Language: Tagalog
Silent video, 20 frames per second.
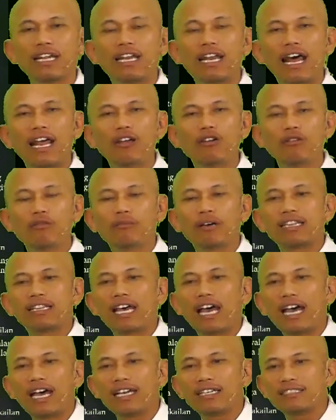lalong
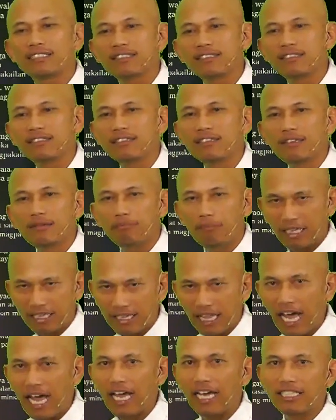mataas,
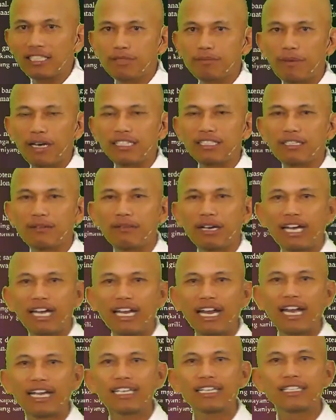mataas pa sa mga
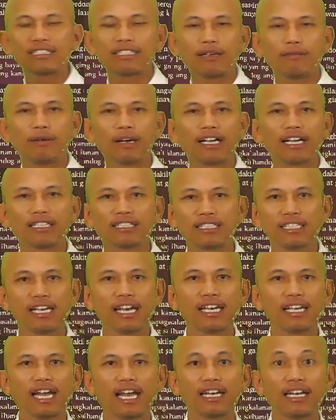langit sapagkat siya
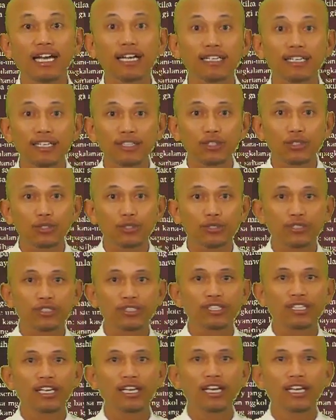ay anak ng Diyos
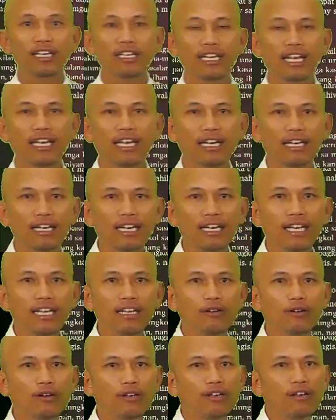na
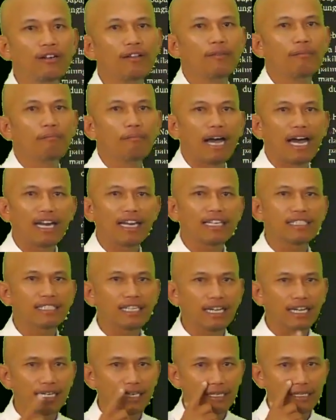naglilingkod para sa
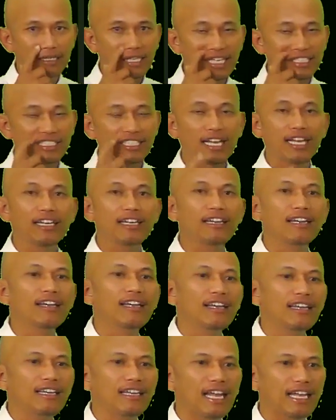kaligtasan
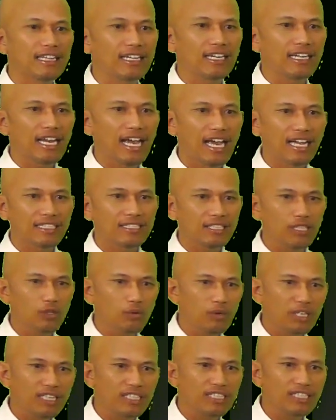nating lahat. Sa
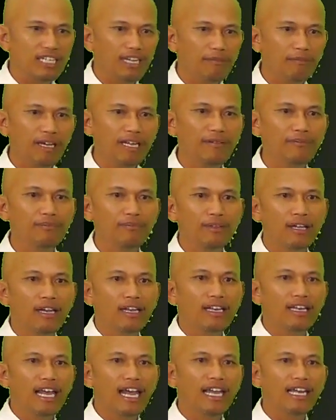
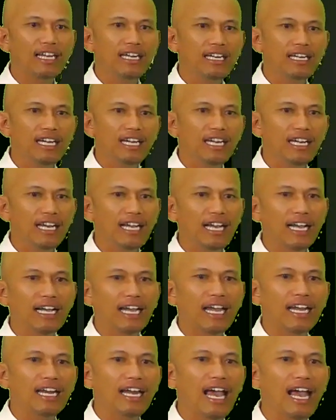27, na hindi
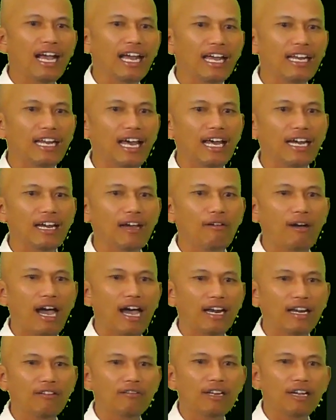nangangailangan
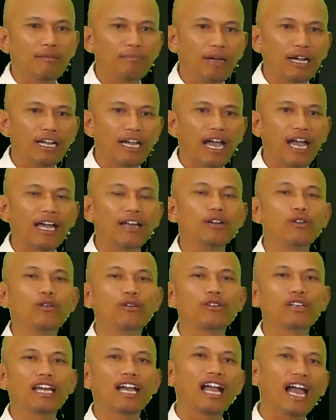araw-araw ng paghahandog
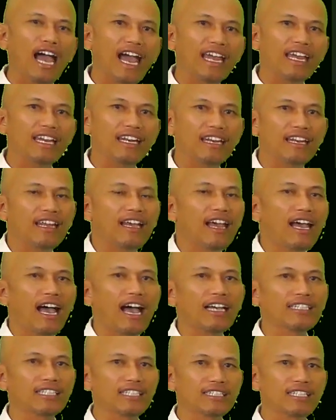ng hain.
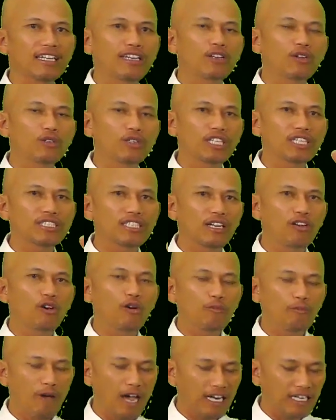Ang saserdote sa
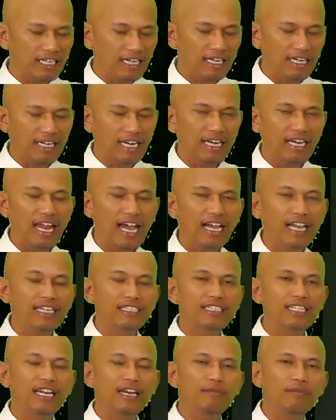lupa, nangangailangan
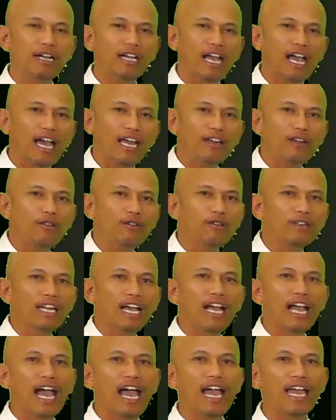silang maghahandog ng
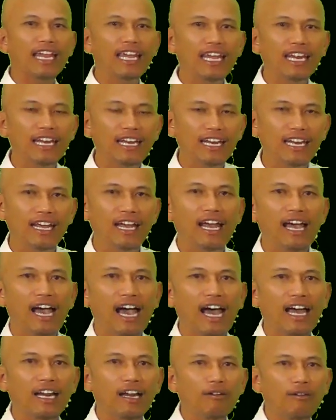hain
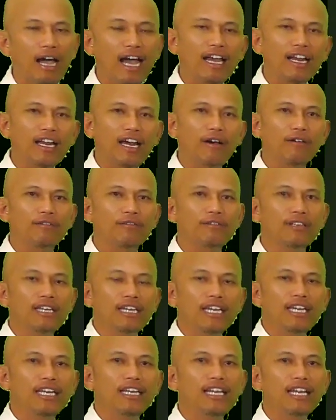araw-araw.
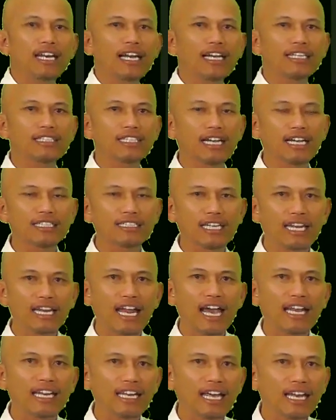Hindi lang sa
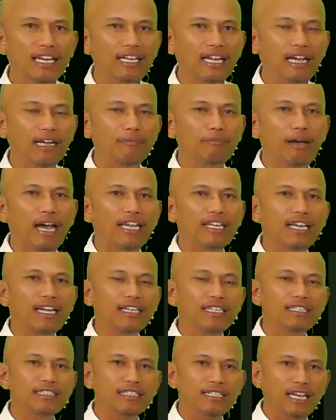kasalanan ng bayang
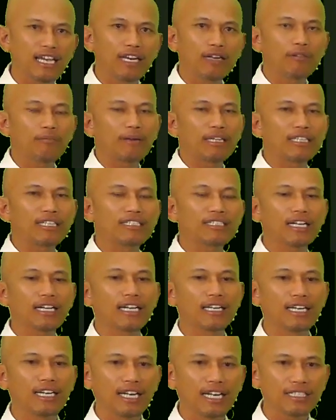Israel, pati sa
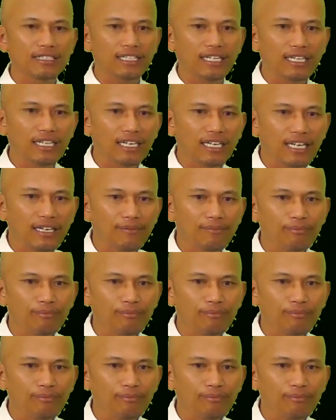kanilang sarili.